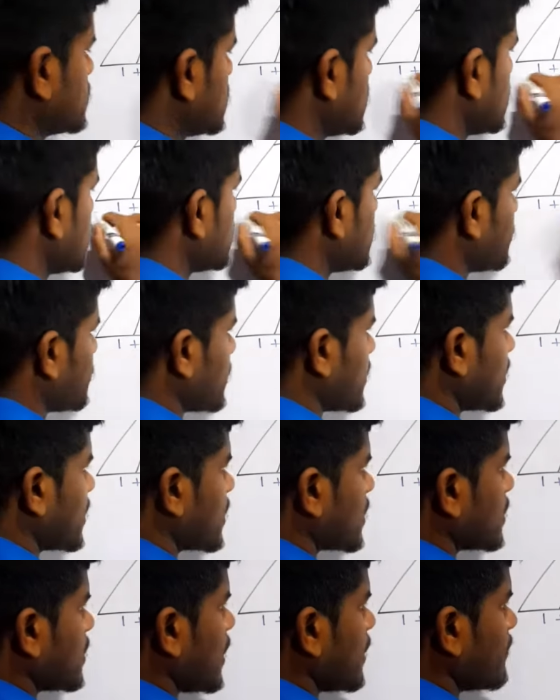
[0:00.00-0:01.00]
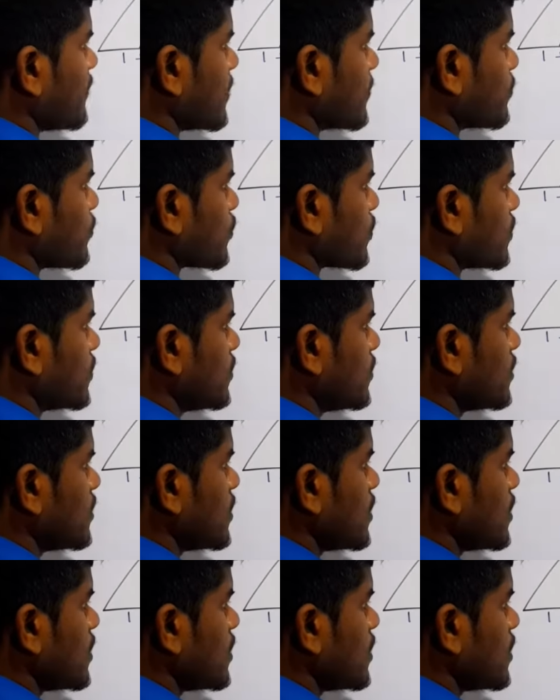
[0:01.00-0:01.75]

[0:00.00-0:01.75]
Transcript: இந்த பிரிக்கிறதால வரப்போகிறது